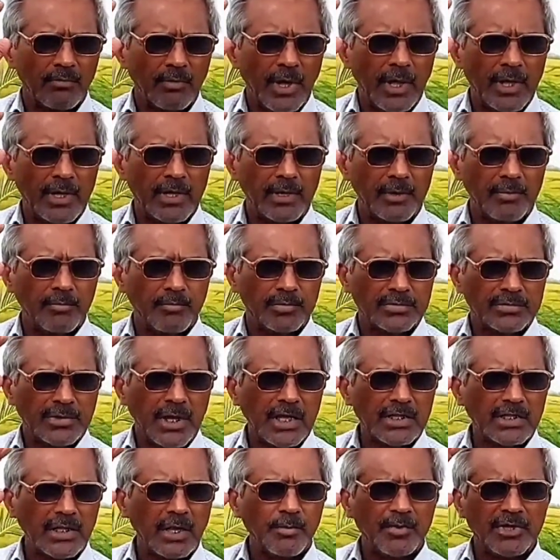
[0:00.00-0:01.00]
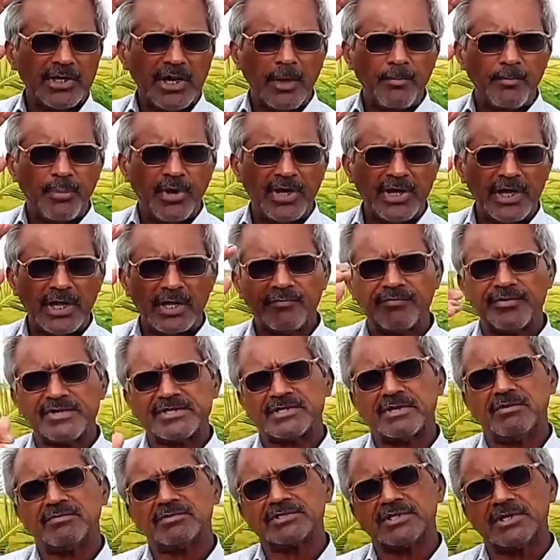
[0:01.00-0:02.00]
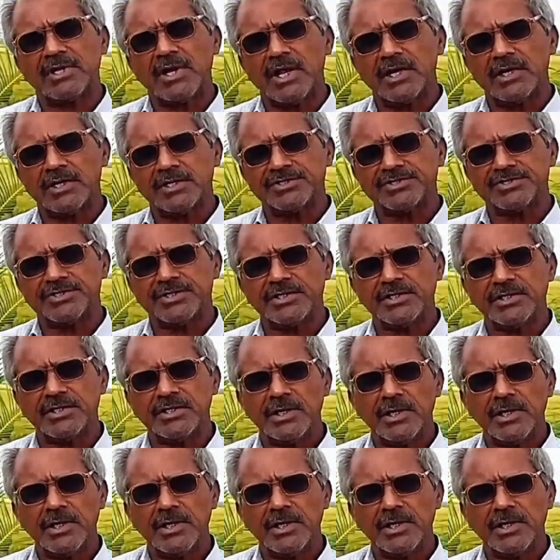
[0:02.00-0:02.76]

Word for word: అనే దాదాపు డెబ్భై ఎనభై సంవత్సరాల నుంచి